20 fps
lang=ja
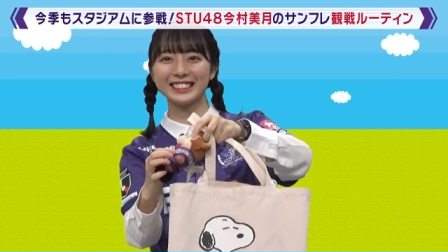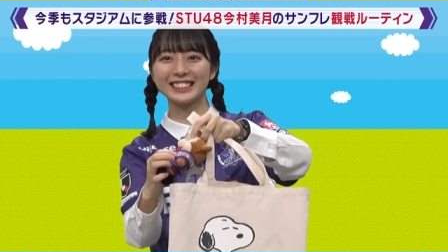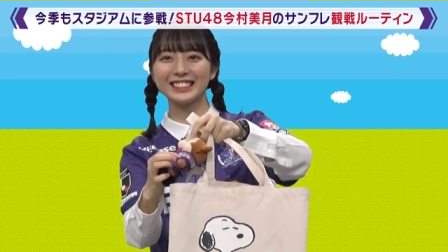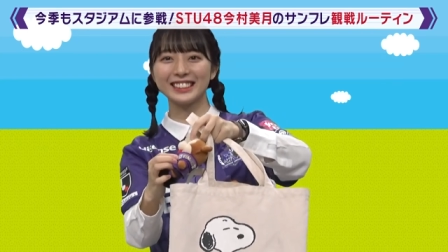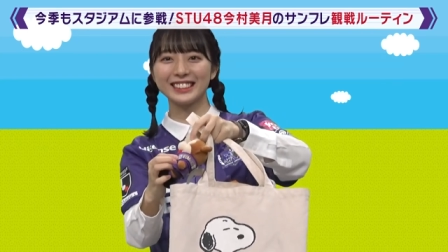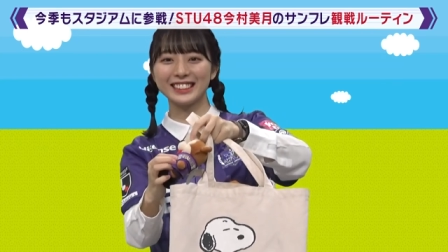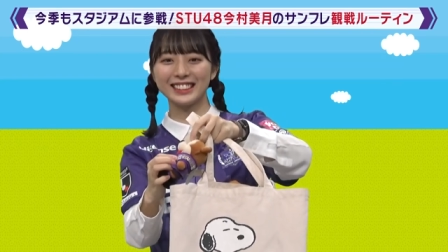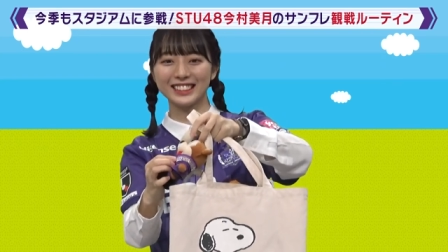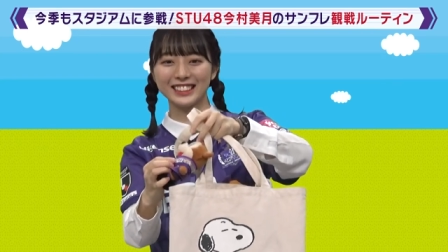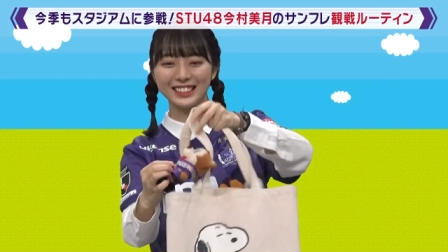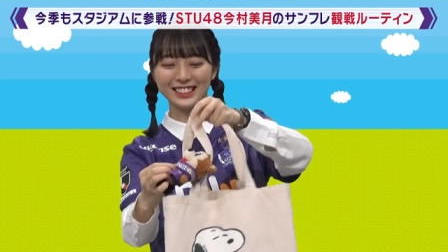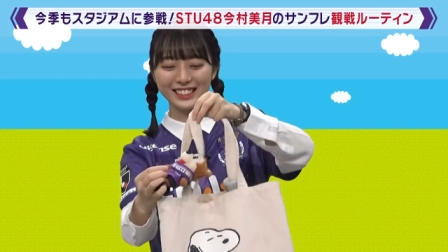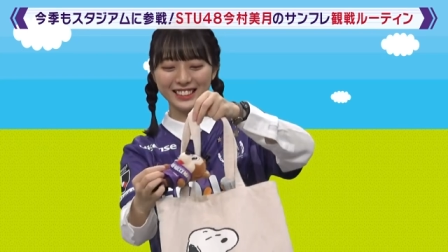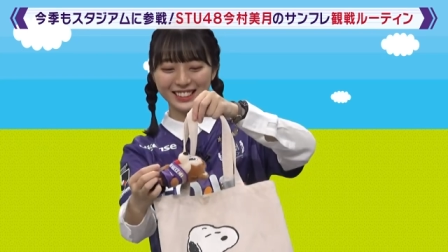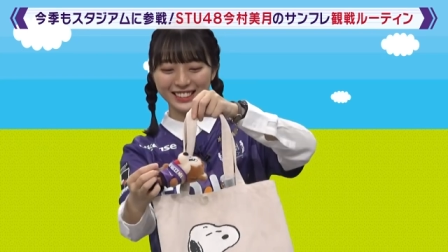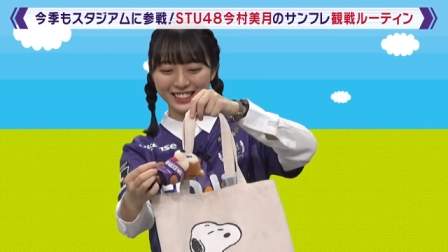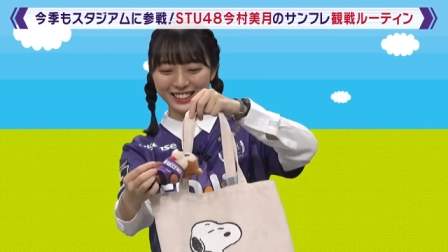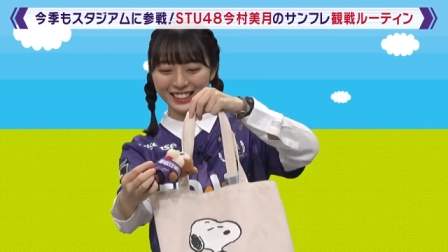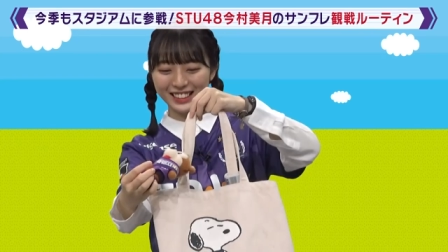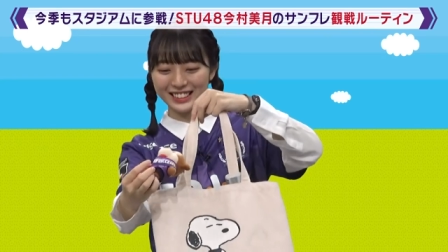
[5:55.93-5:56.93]

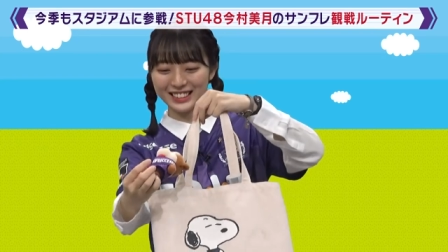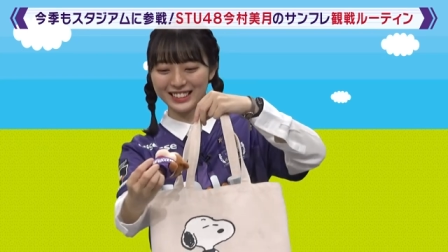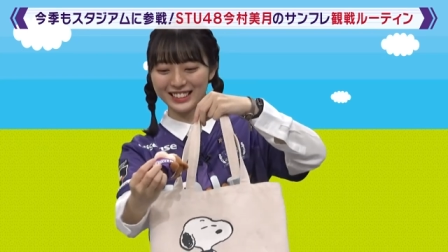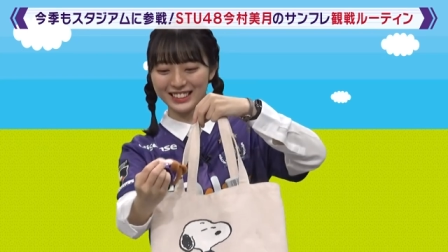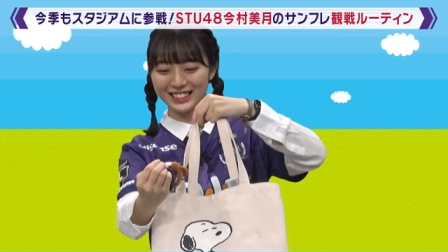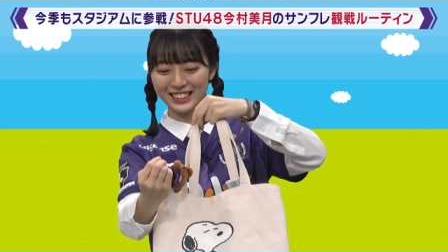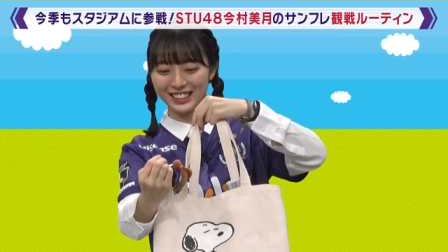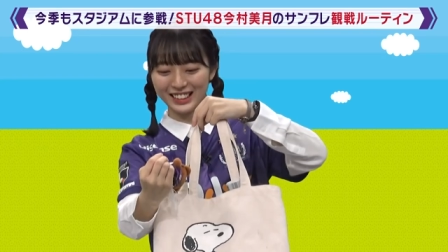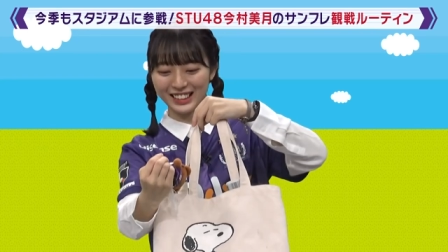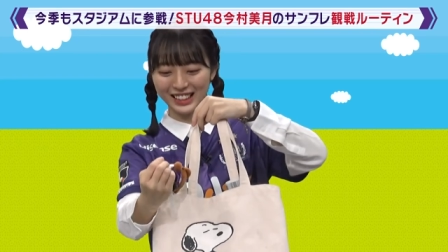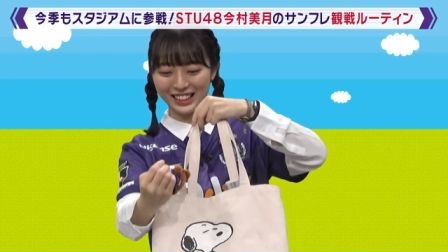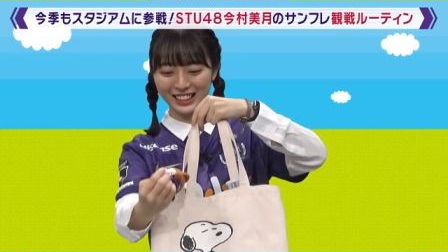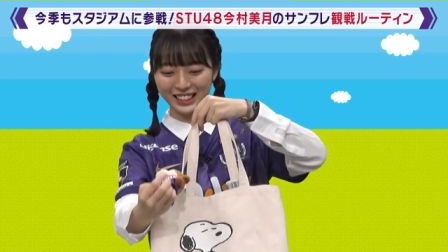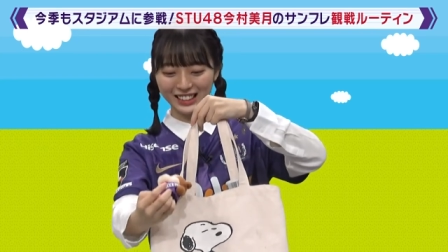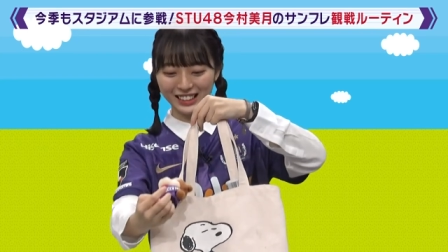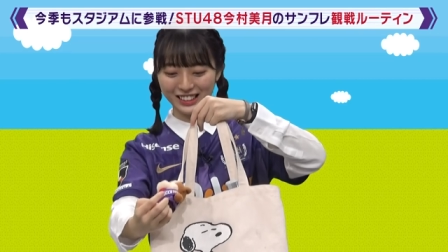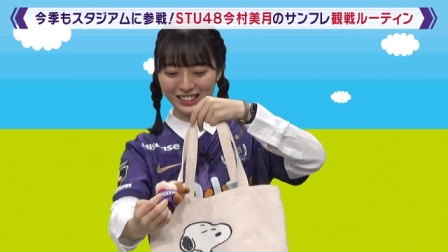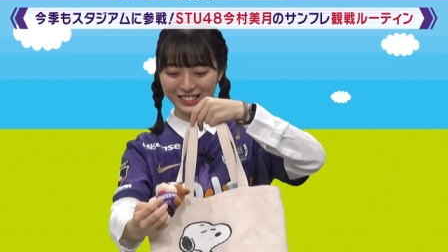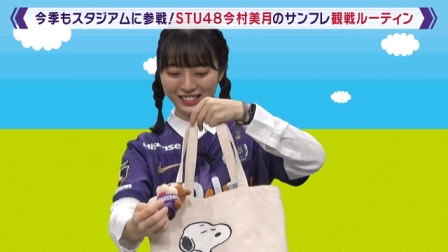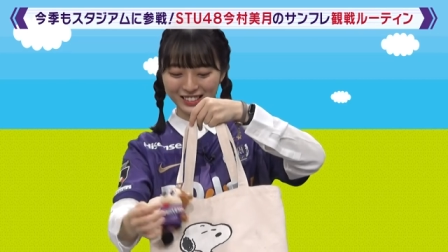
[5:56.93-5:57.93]
はい、ついてた
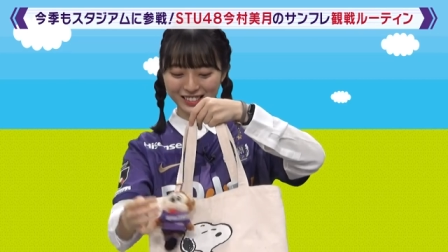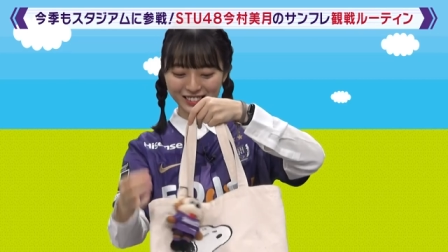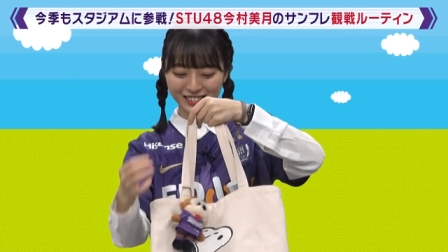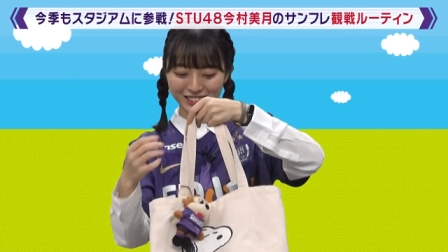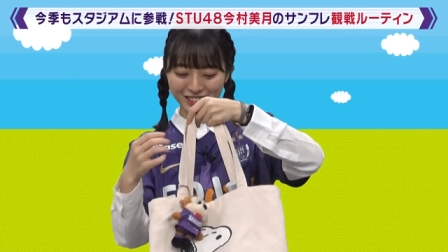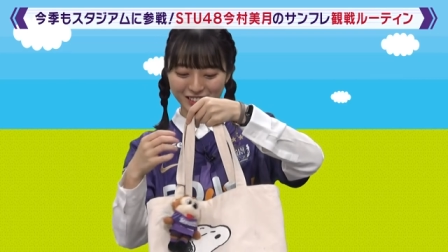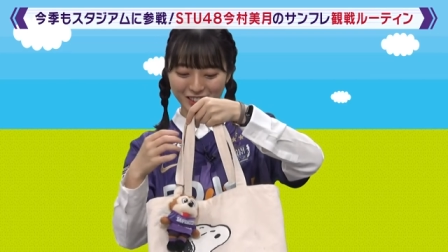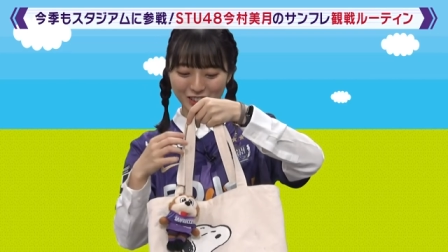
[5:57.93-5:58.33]
り、うん、